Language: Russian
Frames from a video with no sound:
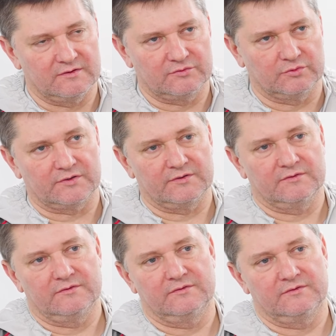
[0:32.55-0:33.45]

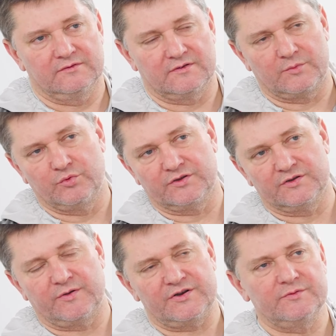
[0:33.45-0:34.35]
Кто-то
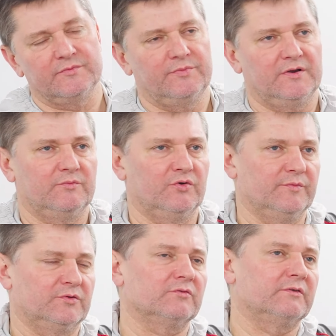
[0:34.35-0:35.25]
работает с большими
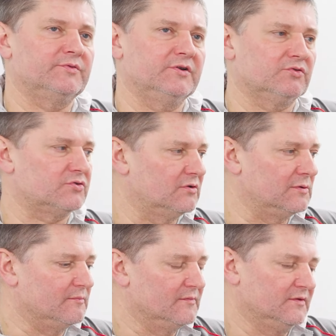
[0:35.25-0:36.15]
перебоями, кто-то вообще ушел.
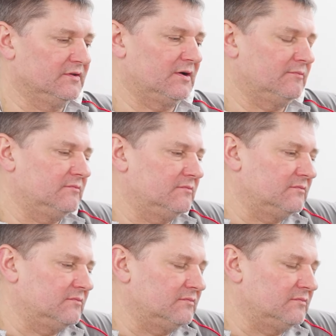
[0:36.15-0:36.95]
Там